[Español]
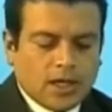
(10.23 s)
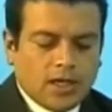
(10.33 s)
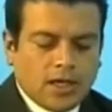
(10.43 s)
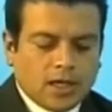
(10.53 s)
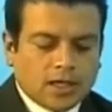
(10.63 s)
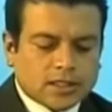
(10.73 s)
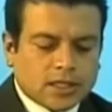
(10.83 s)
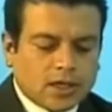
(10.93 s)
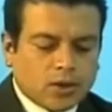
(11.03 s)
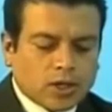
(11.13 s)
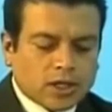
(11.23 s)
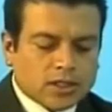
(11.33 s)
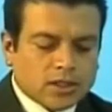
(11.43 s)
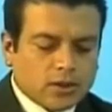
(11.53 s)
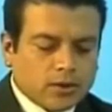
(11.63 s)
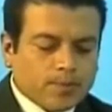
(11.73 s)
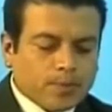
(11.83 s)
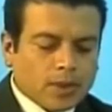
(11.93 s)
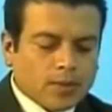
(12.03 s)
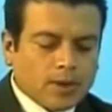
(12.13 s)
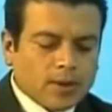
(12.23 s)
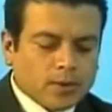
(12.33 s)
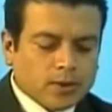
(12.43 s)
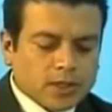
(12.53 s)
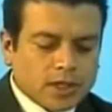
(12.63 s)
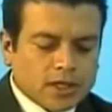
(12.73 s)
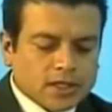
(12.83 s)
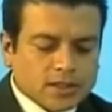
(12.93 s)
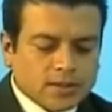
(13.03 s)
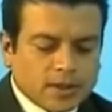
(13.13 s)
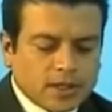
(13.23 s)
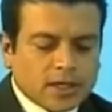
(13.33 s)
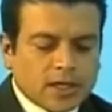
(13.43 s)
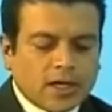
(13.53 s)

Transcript: En esta ocasión vamos a recibir